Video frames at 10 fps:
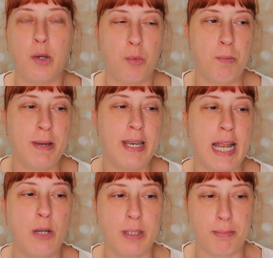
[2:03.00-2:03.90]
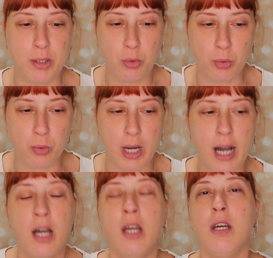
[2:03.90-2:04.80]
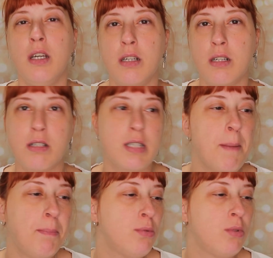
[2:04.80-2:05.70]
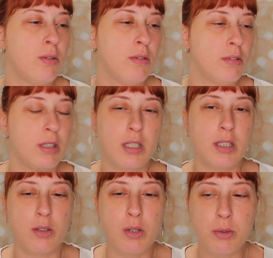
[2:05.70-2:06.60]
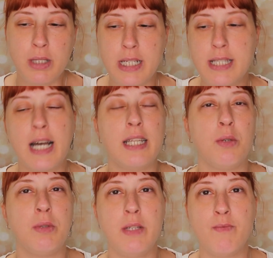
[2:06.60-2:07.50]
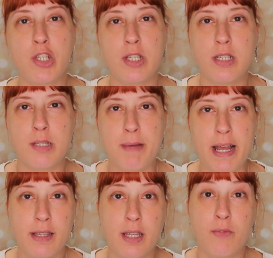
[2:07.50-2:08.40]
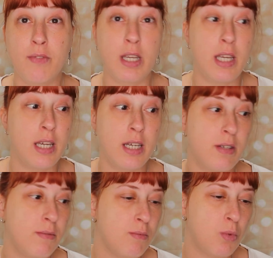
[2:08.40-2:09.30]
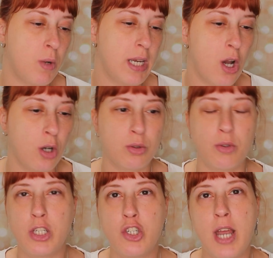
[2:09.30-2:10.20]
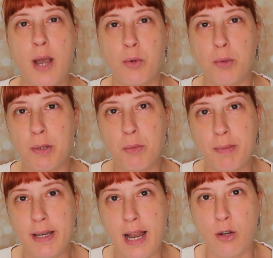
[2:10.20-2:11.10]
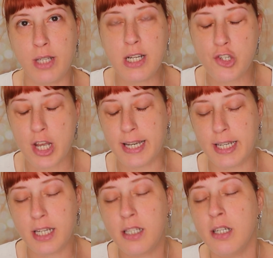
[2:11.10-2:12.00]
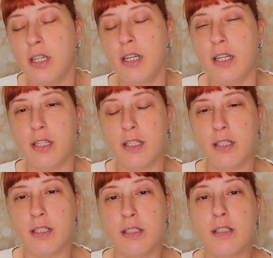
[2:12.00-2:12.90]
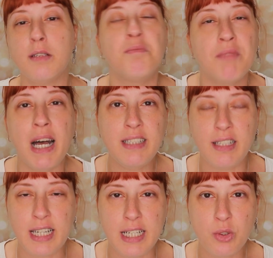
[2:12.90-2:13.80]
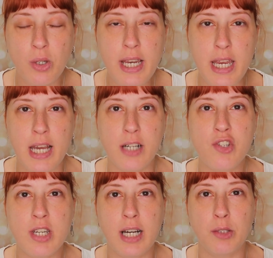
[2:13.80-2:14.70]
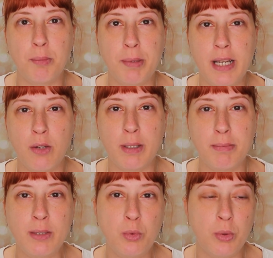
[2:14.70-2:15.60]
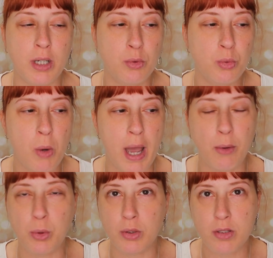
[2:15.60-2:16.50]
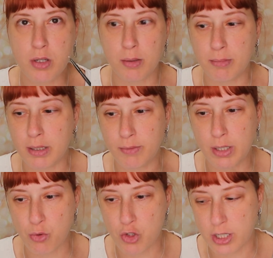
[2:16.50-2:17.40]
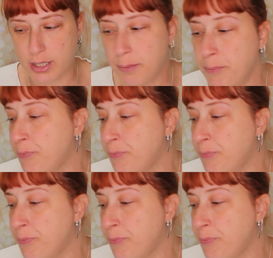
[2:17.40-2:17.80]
un pennello da pittura eh, se appunto non, non li utilizzate quindi invece di spendervi quegli 8-10 euro per un pennello del genere eh, andate in cartoleria cercate un pennello da pittura con 2 euro insomma ve ne uscite